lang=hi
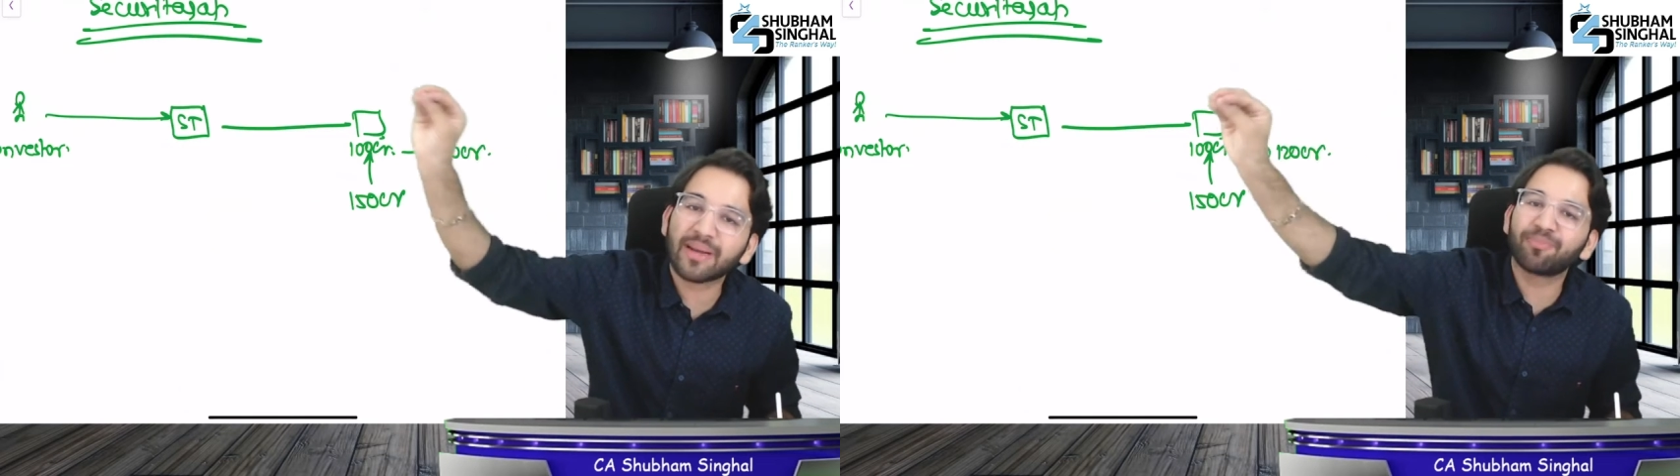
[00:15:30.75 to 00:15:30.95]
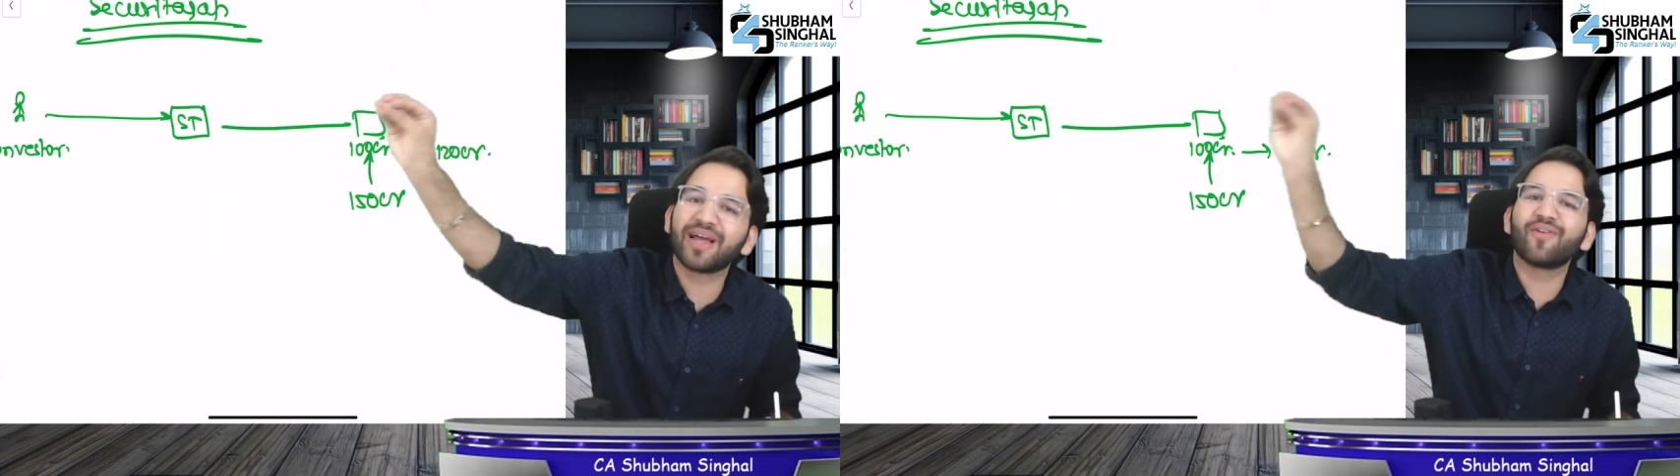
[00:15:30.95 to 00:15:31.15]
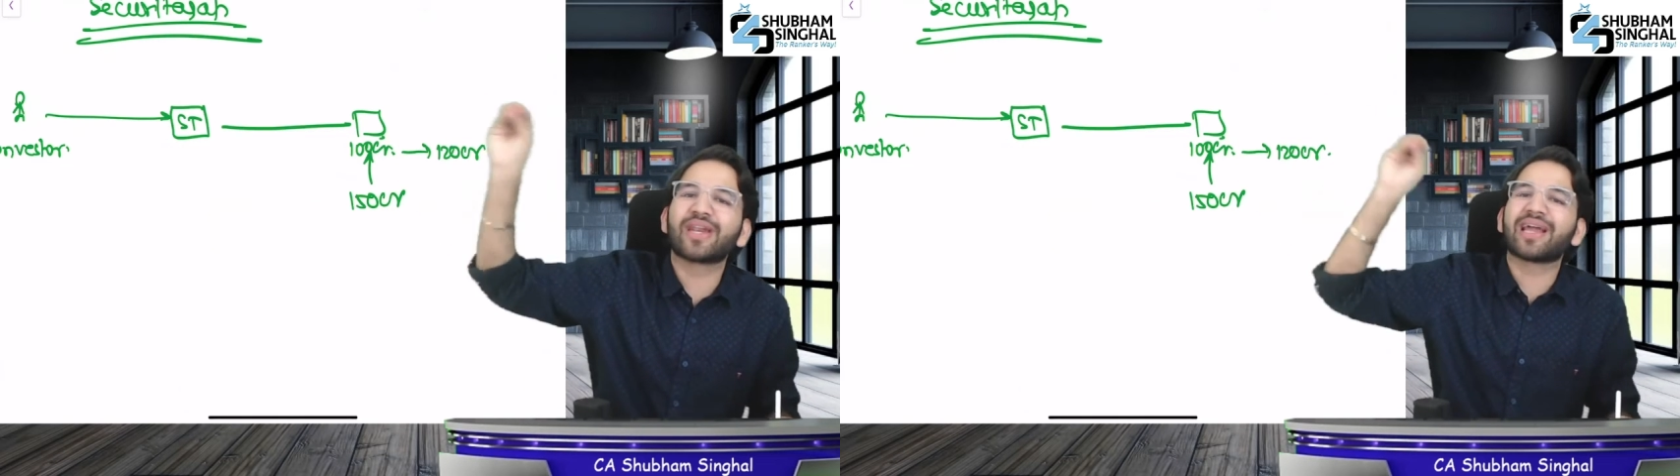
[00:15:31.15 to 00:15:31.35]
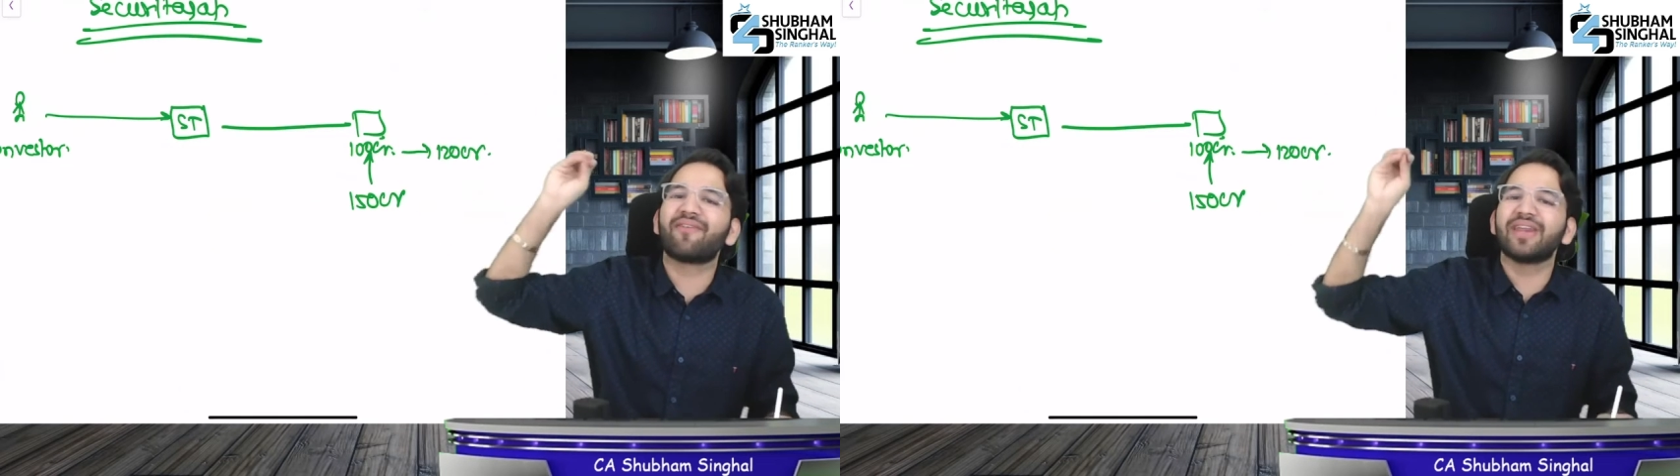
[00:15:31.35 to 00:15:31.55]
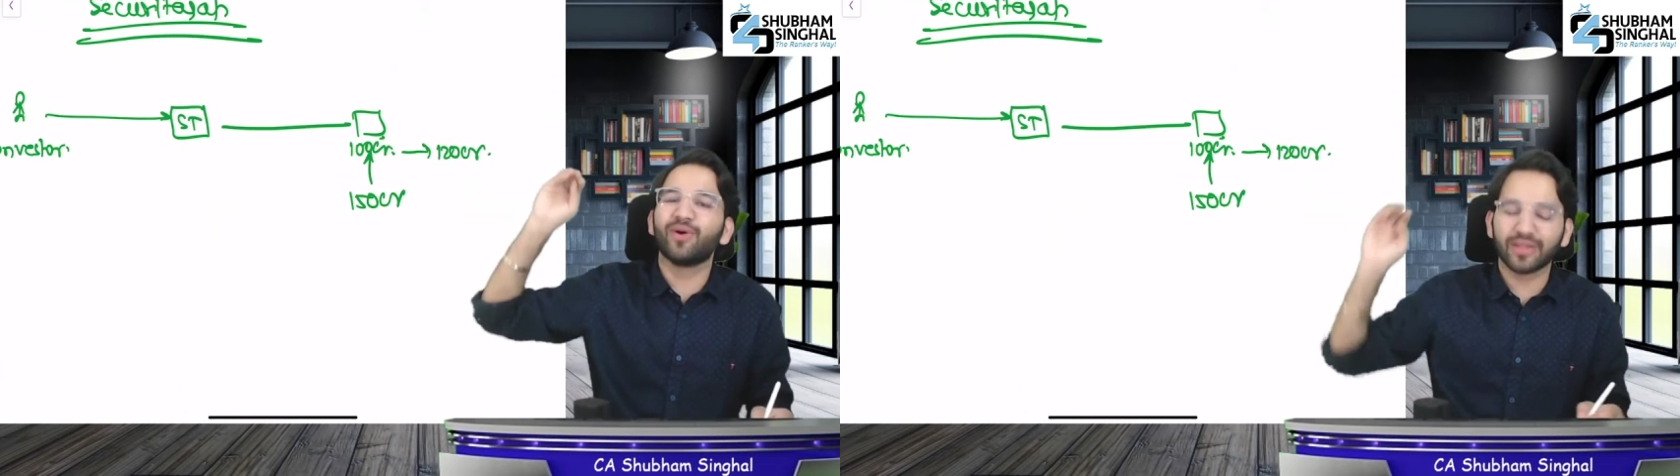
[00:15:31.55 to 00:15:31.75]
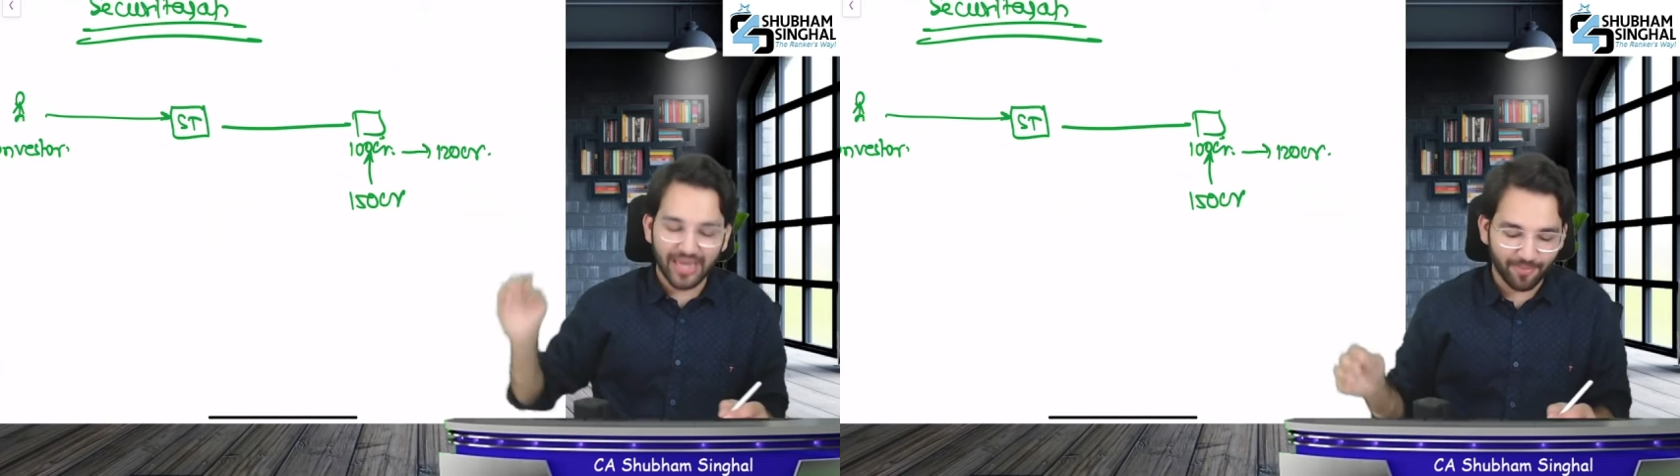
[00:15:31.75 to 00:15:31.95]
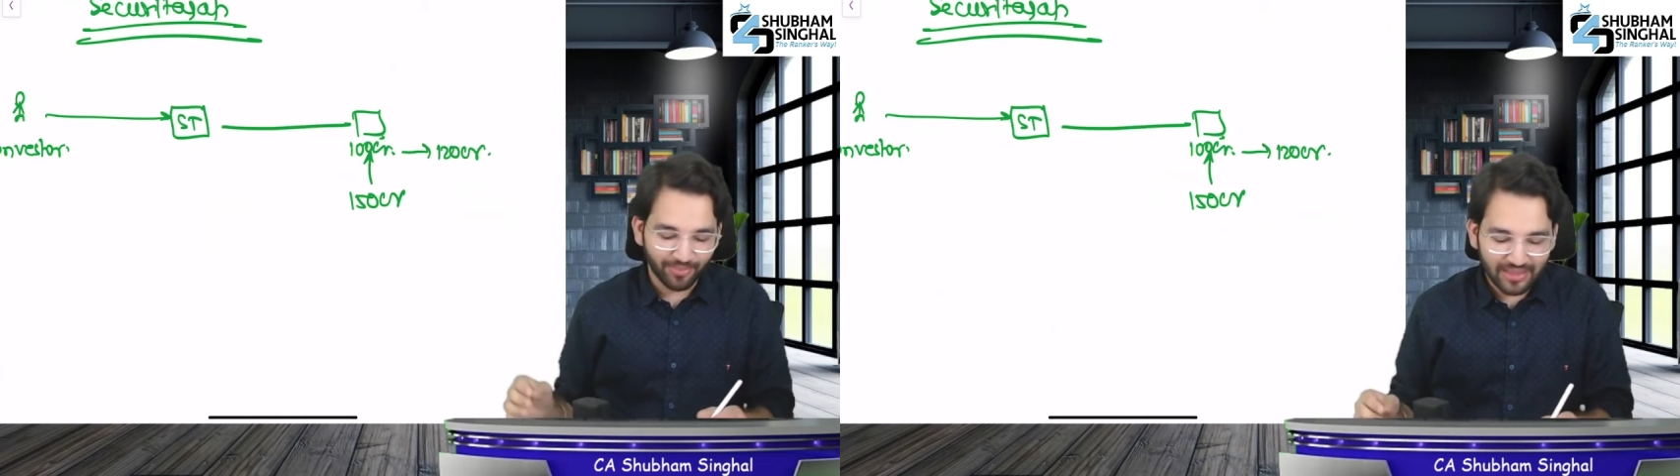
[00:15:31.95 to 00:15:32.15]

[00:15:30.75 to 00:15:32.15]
जब तक वो रिकवरी होती है